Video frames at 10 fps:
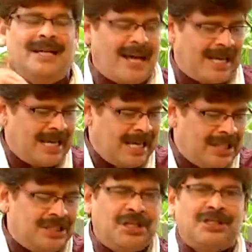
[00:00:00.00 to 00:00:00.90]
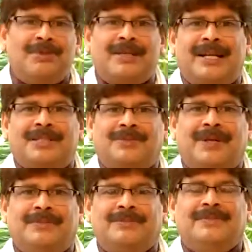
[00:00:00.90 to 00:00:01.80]
అలాగే ఈ చేతుల మీద
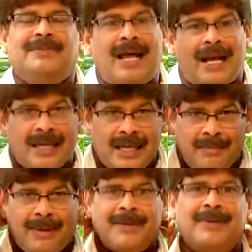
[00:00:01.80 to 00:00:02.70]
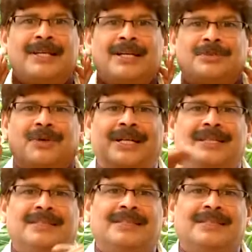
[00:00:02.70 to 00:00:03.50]
రాసుకోండి అలాగే ఈ మెడ మీద రాసుకోండి